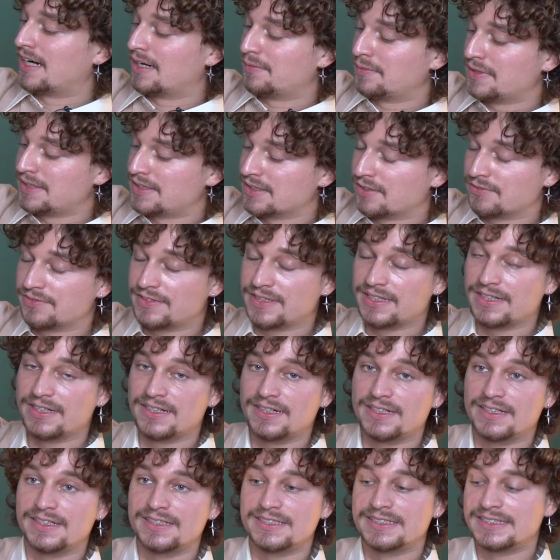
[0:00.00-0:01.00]
habe ich auf
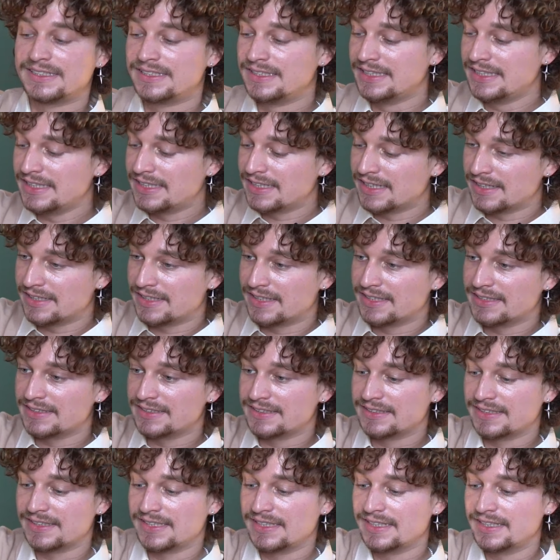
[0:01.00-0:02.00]
der
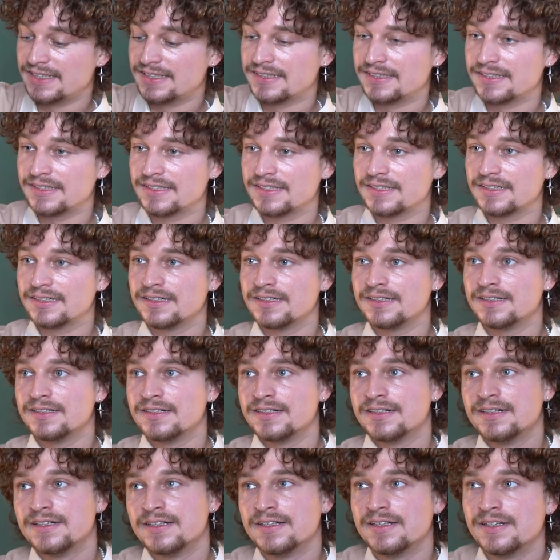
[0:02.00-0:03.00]
Sneakerness in
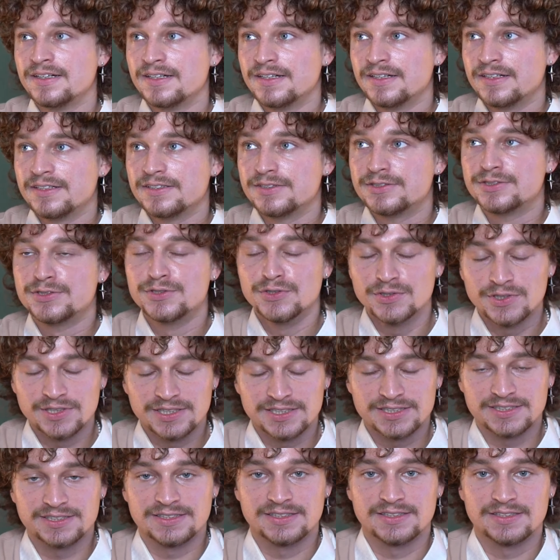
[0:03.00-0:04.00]

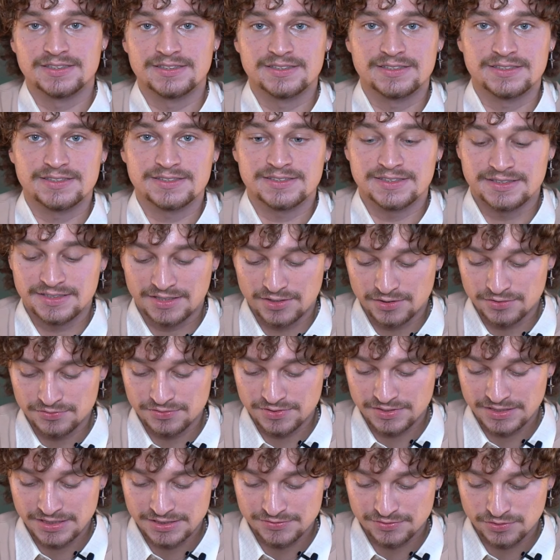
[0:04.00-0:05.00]
Zürich äh,
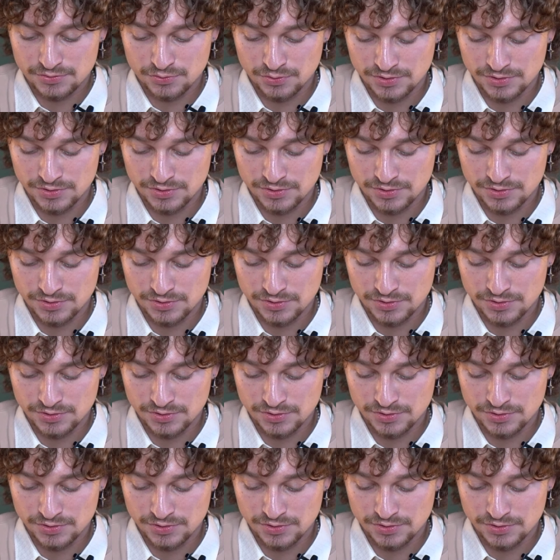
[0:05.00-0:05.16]
gekauft, jetzt vor